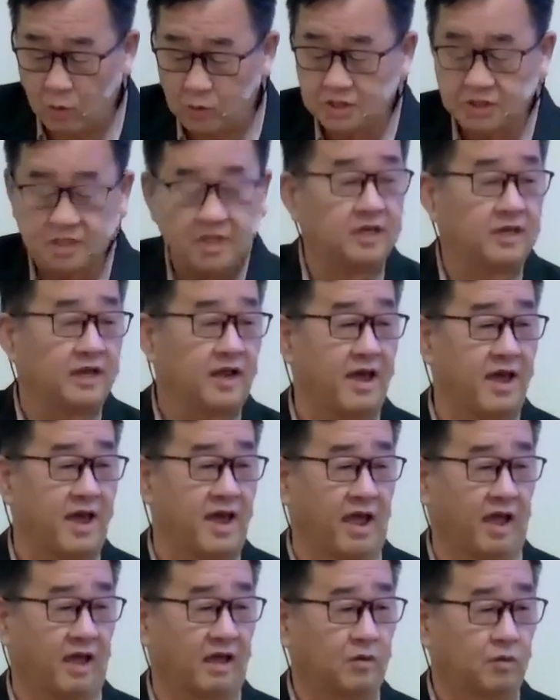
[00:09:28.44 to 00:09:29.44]
兴
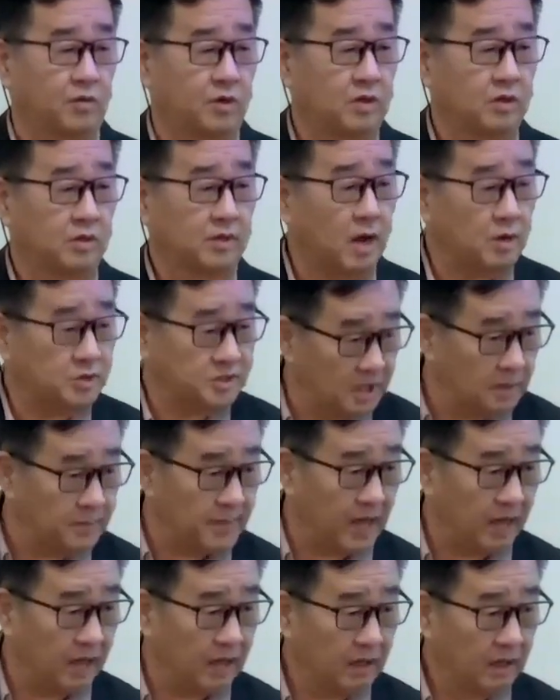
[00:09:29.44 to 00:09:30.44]
哎，高兴
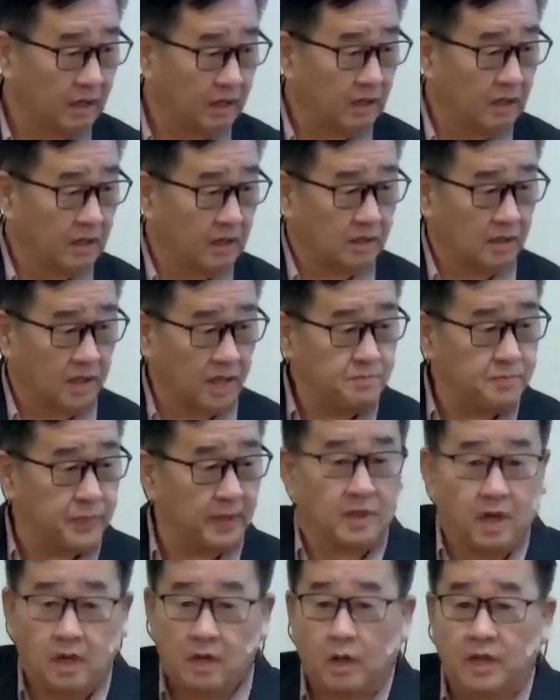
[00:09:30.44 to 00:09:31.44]
吗？原本
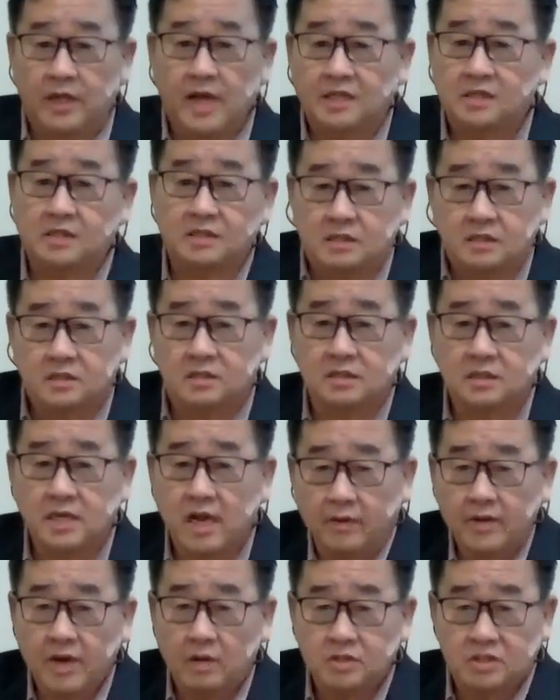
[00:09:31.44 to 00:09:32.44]
哎呀死了
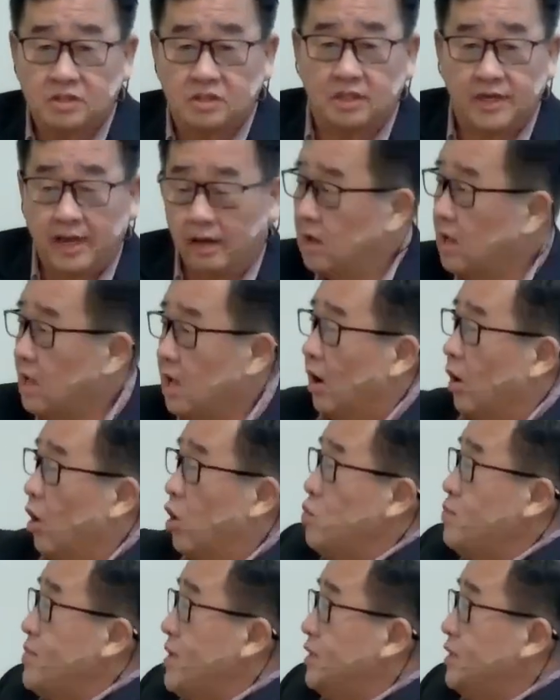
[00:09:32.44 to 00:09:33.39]
要死了，后面